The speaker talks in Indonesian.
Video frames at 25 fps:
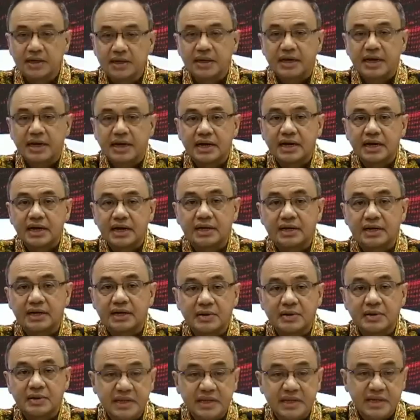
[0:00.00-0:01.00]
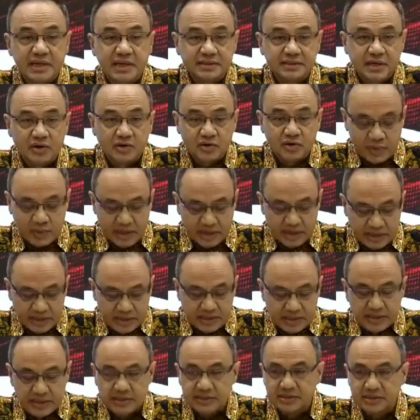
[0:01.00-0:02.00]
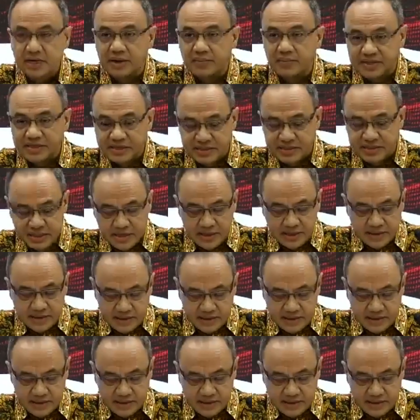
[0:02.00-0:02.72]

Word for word: rekan-rekan media yang saya hormati, selamat siang.